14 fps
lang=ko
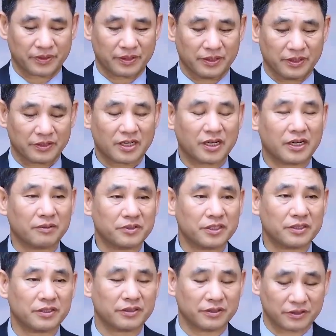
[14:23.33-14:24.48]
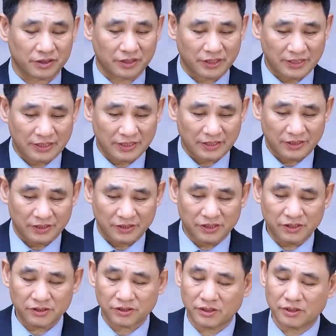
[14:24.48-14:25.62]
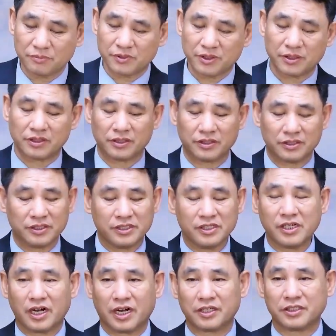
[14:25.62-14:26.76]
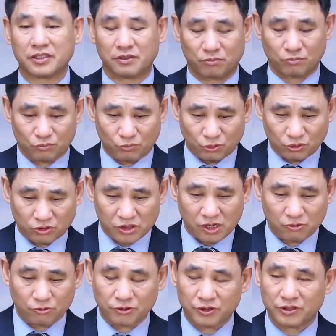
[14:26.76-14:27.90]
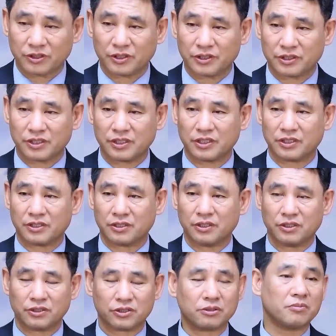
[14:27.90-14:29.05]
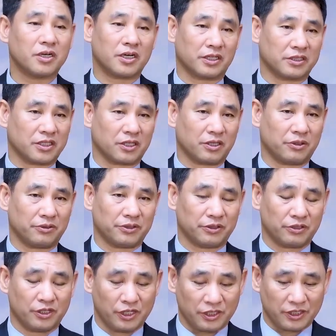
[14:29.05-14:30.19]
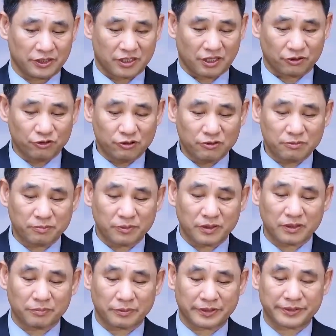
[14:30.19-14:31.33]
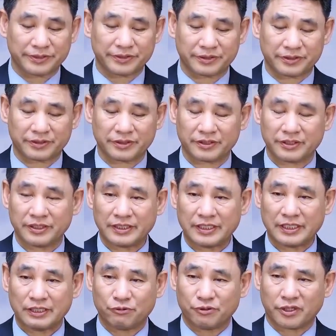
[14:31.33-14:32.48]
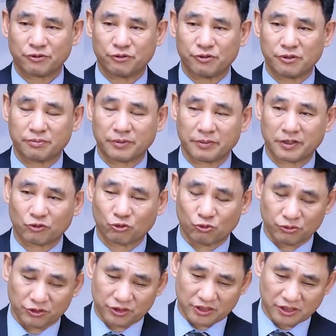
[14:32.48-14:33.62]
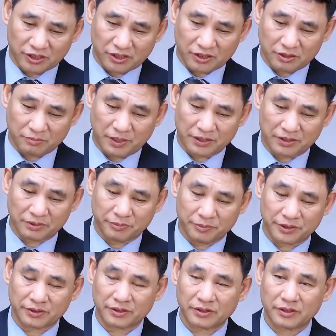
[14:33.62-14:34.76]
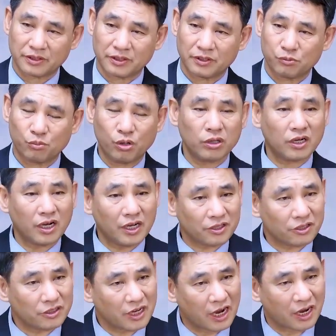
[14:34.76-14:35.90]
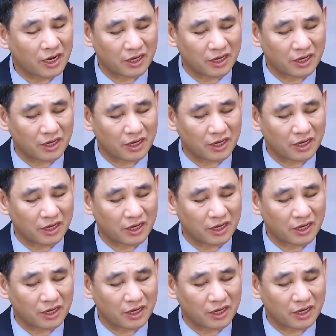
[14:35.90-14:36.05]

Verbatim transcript: 사람들은 이 의미를 이해하지 못하고 있는 것이 정말 안타까워요. 자, 율법은 우리가 율법의 통치를 받으면 뭐가 되냐?